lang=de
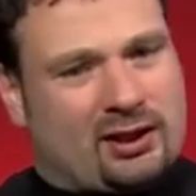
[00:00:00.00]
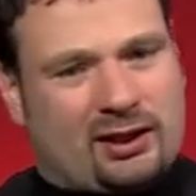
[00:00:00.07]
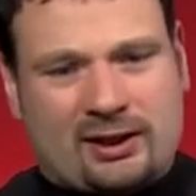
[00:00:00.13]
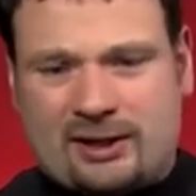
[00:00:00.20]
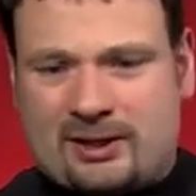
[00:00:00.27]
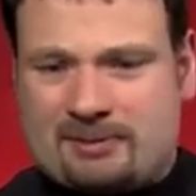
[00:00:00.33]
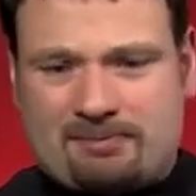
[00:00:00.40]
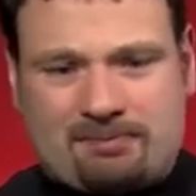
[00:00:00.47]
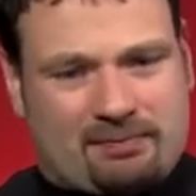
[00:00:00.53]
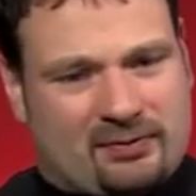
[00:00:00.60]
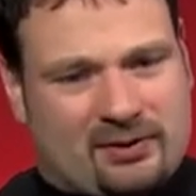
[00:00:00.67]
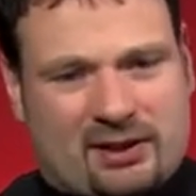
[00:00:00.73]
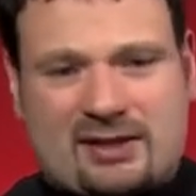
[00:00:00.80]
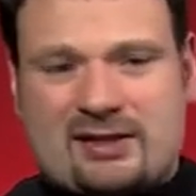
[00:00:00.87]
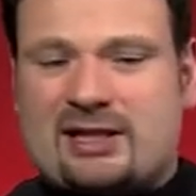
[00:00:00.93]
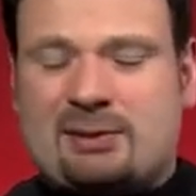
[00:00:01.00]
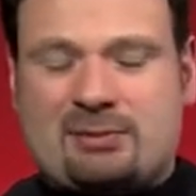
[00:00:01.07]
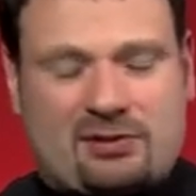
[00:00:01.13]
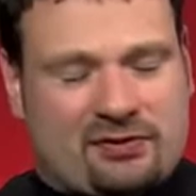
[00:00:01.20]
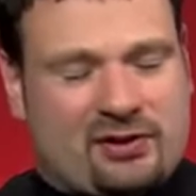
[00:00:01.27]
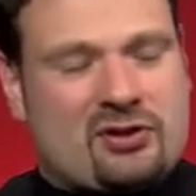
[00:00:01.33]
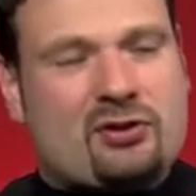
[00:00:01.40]
Ähm, das Leben
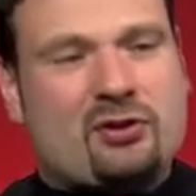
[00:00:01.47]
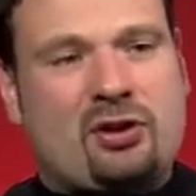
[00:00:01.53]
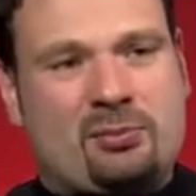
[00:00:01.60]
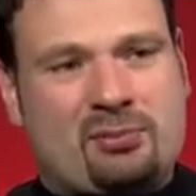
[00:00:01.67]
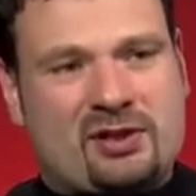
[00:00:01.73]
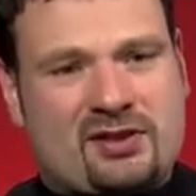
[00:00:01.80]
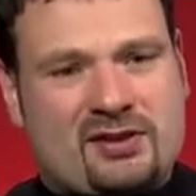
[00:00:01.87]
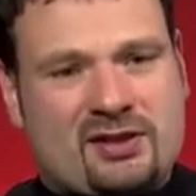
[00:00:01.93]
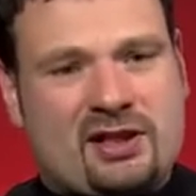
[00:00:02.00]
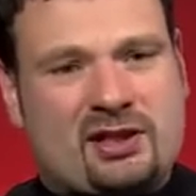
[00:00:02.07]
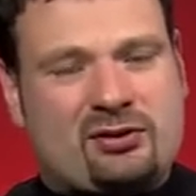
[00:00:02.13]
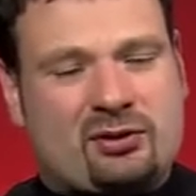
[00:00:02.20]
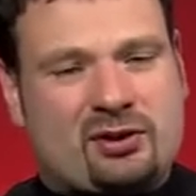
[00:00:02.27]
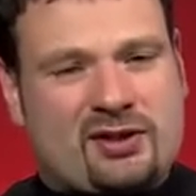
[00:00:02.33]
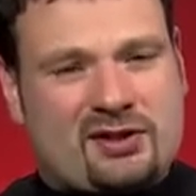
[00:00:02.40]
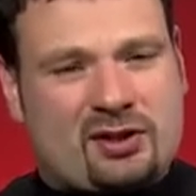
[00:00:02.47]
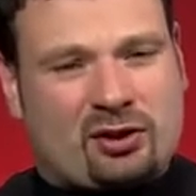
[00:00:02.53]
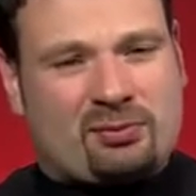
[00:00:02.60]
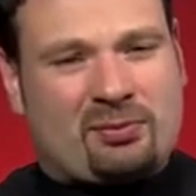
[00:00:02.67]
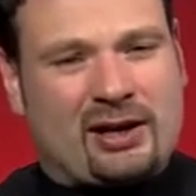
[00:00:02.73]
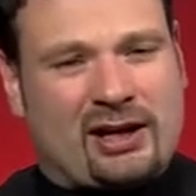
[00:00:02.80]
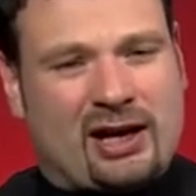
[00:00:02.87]
ist viel zu kompliziert und das ist
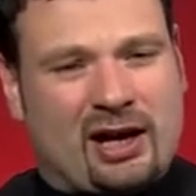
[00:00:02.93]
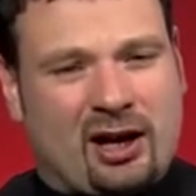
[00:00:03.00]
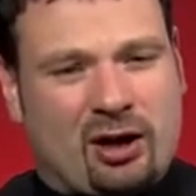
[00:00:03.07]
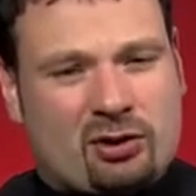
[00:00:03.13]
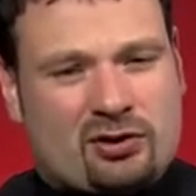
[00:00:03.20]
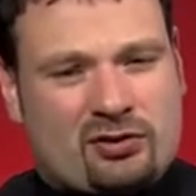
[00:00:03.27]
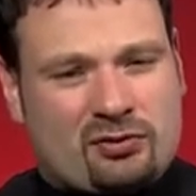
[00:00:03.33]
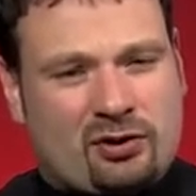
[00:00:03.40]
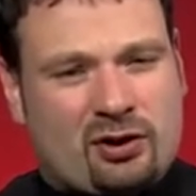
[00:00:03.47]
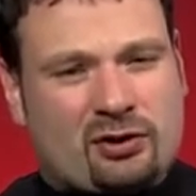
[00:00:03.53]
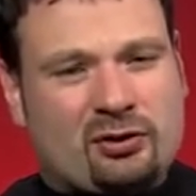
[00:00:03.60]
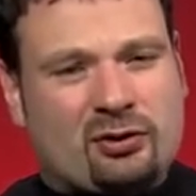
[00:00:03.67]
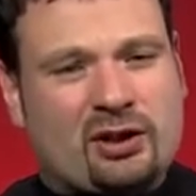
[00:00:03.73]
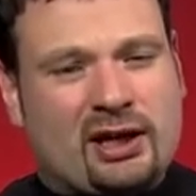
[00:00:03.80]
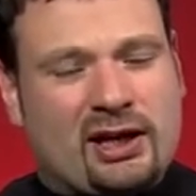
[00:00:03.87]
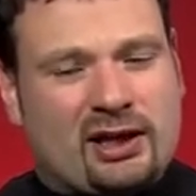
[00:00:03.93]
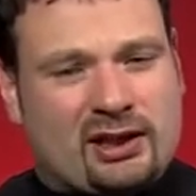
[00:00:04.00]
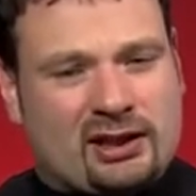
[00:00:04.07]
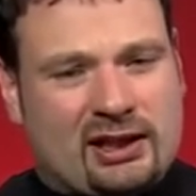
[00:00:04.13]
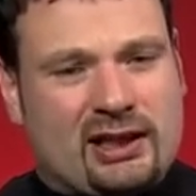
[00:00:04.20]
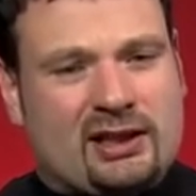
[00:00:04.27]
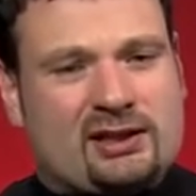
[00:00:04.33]
auch meine Herausforderung,
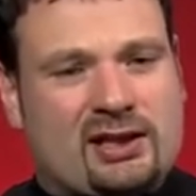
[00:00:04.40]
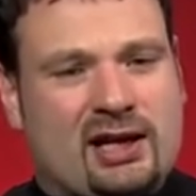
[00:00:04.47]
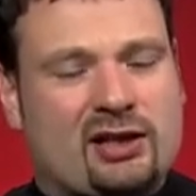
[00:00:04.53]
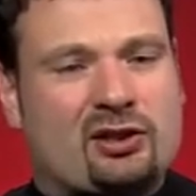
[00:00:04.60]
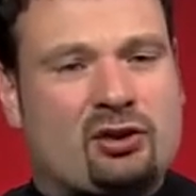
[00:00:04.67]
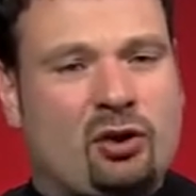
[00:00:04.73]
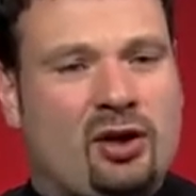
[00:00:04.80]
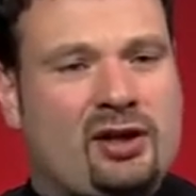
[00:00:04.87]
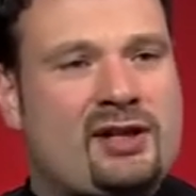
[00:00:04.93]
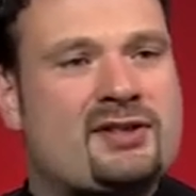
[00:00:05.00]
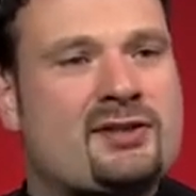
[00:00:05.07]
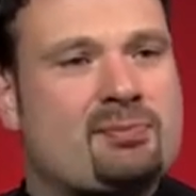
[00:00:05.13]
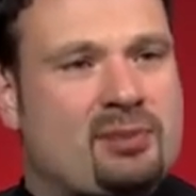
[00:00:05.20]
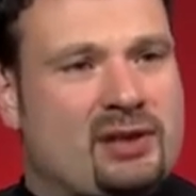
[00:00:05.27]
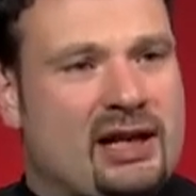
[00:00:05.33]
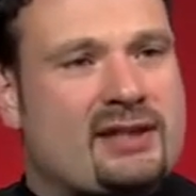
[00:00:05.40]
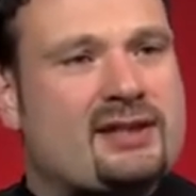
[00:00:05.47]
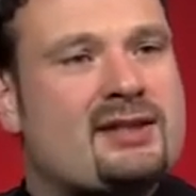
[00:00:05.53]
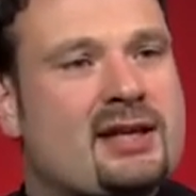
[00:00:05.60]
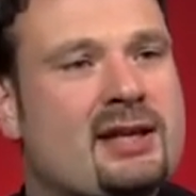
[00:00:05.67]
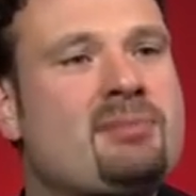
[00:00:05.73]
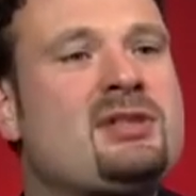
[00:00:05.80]
jeden Tag neu diesen
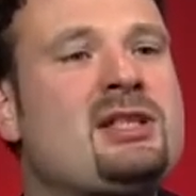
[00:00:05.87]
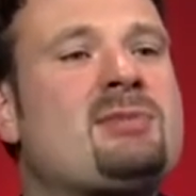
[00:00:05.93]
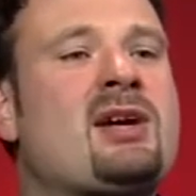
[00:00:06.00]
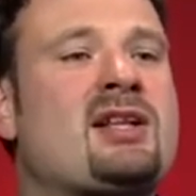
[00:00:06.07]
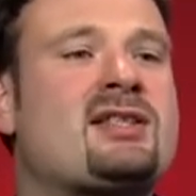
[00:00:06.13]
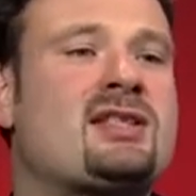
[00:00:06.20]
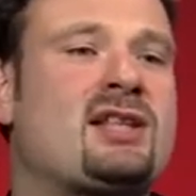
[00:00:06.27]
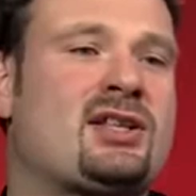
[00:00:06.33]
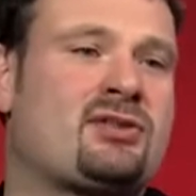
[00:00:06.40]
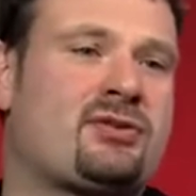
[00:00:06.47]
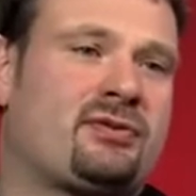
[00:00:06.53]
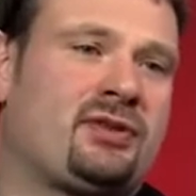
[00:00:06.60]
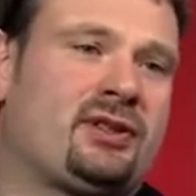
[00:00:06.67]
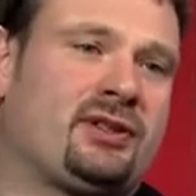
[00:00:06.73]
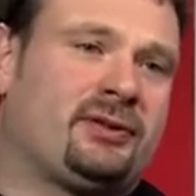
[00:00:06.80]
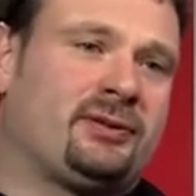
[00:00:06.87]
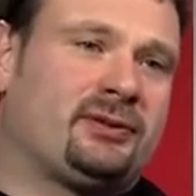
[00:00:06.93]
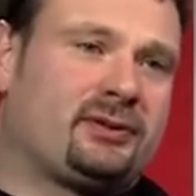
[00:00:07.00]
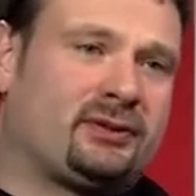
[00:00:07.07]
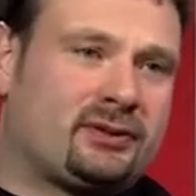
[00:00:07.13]
Platz im Niemandsland zu finden.